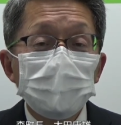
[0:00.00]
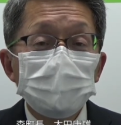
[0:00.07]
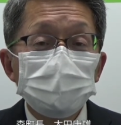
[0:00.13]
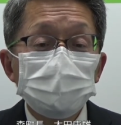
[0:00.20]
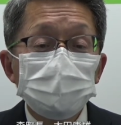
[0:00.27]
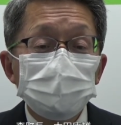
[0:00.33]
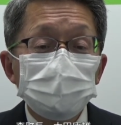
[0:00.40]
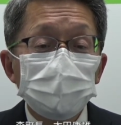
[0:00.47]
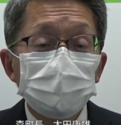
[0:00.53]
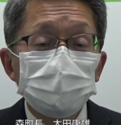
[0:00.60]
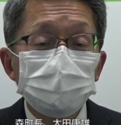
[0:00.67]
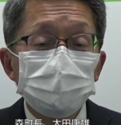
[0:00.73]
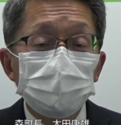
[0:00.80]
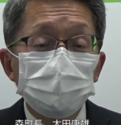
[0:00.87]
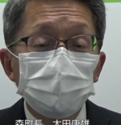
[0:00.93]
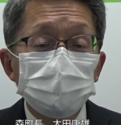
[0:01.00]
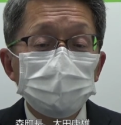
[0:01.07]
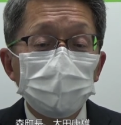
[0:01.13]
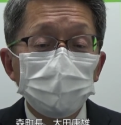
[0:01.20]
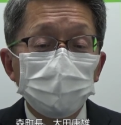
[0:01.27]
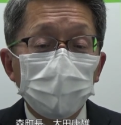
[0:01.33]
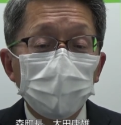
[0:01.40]
申請につきま
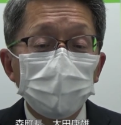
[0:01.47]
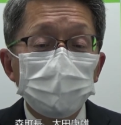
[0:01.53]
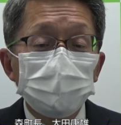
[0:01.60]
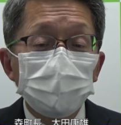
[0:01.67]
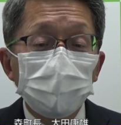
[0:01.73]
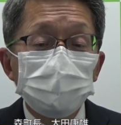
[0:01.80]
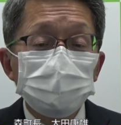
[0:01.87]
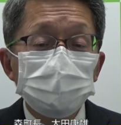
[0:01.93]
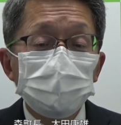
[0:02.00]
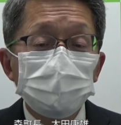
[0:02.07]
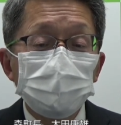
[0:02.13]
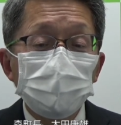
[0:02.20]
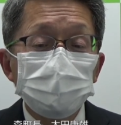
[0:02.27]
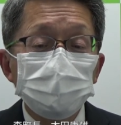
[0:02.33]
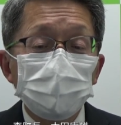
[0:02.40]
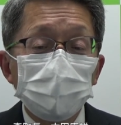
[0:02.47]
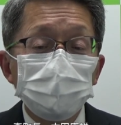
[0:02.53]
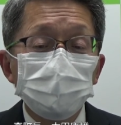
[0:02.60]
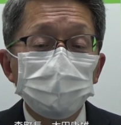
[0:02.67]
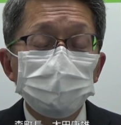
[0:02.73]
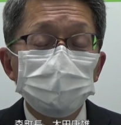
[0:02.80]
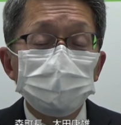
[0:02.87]
しては感染拡
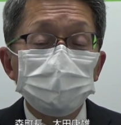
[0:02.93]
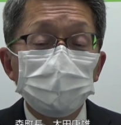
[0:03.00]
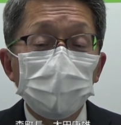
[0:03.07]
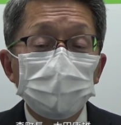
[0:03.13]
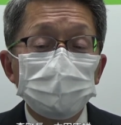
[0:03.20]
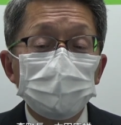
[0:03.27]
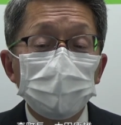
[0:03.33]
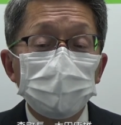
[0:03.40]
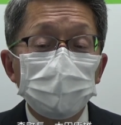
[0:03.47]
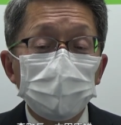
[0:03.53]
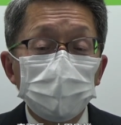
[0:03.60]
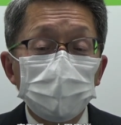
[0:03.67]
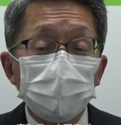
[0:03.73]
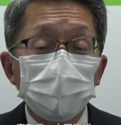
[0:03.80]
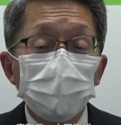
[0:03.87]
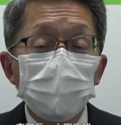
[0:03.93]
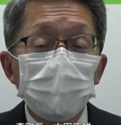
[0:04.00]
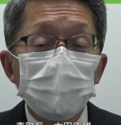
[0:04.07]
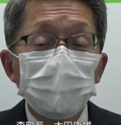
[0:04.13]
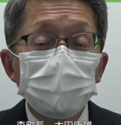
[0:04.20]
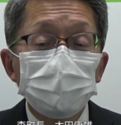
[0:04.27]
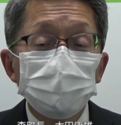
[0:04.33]
大防止の観点から
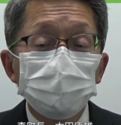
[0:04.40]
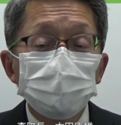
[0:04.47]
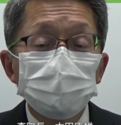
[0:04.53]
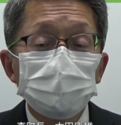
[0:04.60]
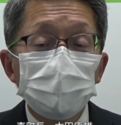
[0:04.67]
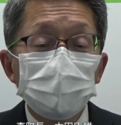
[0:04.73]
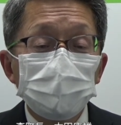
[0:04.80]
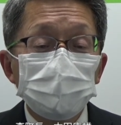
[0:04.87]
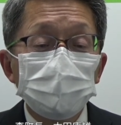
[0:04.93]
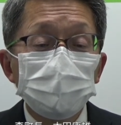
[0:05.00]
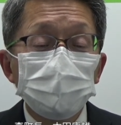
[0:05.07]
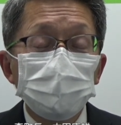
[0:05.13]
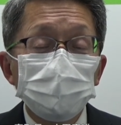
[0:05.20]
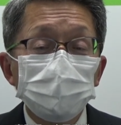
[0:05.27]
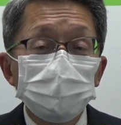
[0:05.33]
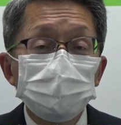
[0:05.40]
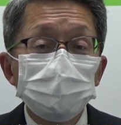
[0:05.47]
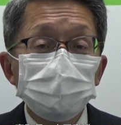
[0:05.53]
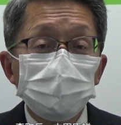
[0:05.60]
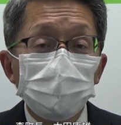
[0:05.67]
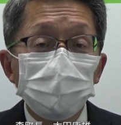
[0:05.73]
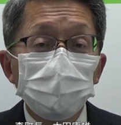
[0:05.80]
基本的に郵
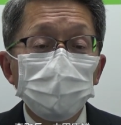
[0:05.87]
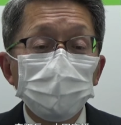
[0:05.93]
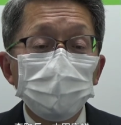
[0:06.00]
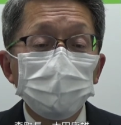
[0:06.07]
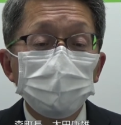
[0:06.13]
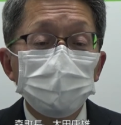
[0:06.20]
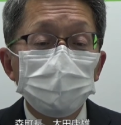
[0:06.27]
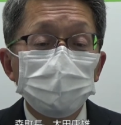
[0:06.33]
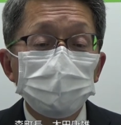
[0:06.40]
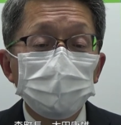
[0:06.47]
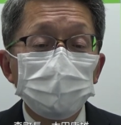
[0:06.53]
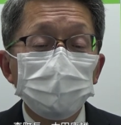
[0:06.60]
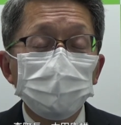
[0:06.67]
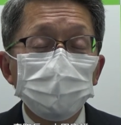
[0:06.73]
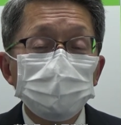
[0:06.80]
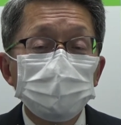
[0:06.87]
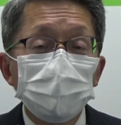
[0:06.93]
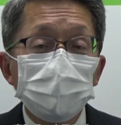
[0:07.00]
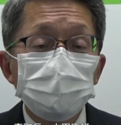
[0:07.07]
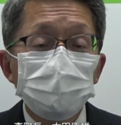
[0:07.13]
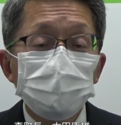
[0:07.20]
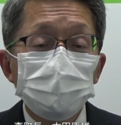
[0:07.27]
送及び
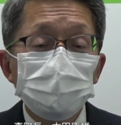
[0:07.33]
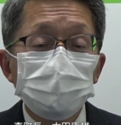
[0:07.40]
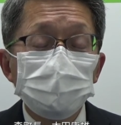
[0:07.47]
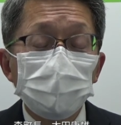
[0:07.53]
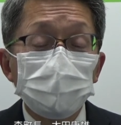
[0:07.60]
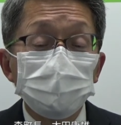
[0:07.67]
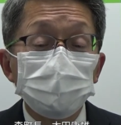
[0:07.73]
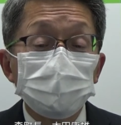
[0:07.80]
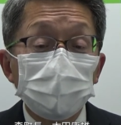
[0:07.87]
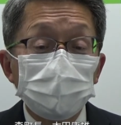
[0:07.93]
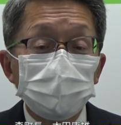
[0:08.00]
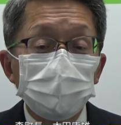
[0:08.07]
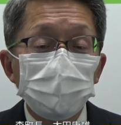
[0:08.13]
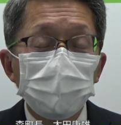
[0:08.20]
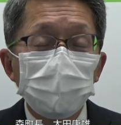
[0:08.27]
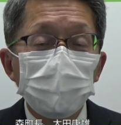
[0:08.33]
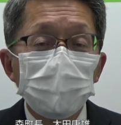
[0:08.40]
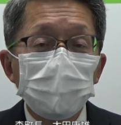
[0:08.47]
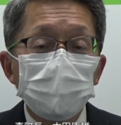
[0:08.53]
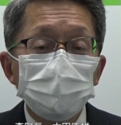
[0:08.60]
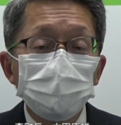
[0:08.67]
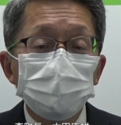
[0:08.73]
オンライン申請となり
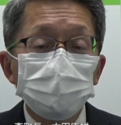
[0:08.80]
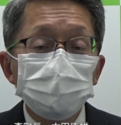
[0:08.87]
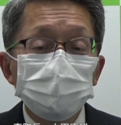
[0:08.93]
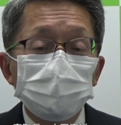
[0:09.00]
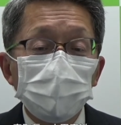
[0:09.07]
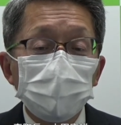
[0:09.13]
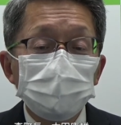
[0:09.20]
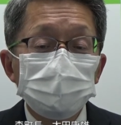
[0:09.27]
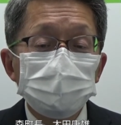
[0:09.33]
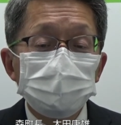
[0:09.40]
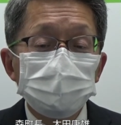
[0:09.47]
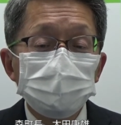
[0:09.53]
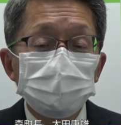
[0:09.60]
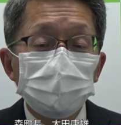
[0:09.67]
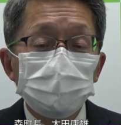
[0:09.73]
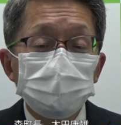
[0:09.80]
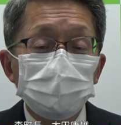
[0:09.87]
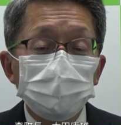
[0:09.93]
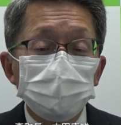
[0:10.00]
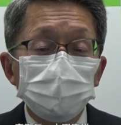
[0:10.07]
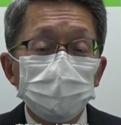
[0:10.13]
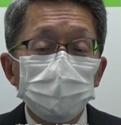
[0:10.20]
給付は申請
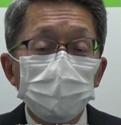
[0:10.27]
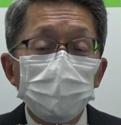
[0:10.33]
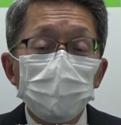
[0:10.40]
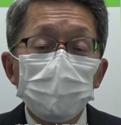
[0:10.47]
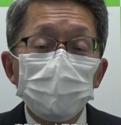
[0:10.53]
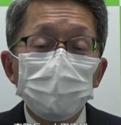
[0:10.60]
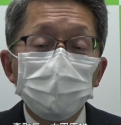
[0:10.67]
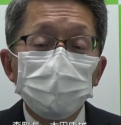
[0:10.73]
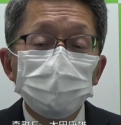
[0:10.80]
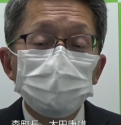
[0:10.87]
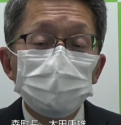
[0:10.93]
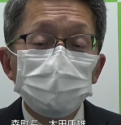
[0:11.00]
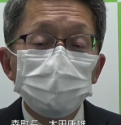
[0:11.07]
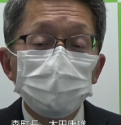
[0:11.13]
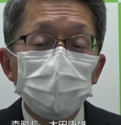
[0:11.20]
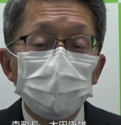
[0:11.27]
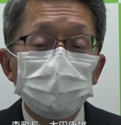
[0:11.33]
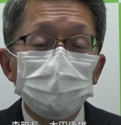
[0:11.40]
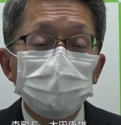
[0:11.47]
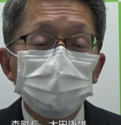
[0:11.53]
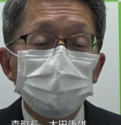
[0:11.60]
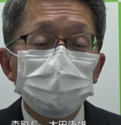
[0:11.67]
者の本人名
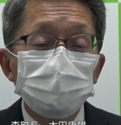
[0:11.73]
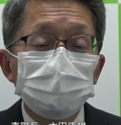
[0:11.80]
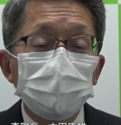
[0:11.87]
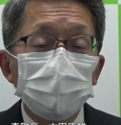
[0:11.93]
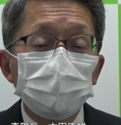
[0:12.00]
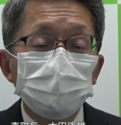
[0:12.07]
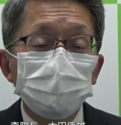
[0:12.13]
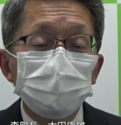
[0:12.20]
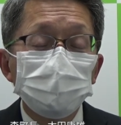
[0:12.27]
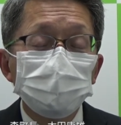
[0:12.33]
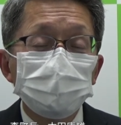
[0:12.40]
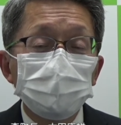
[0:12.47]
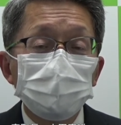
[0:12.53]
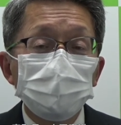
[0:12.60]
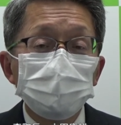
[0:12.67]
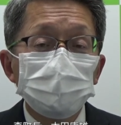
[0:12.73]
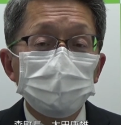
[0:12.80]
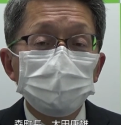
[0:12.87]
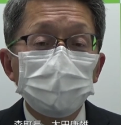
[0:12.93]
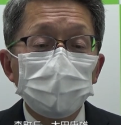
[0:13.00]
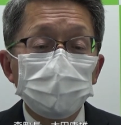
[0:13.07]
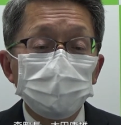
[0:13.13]
義の口座への振込
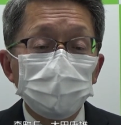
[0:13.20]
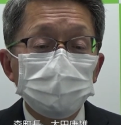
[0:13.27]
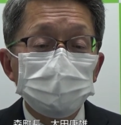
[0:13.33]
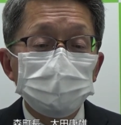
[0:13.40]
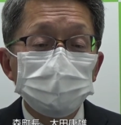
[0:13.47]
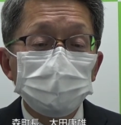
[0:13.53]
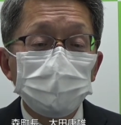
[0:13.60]
となります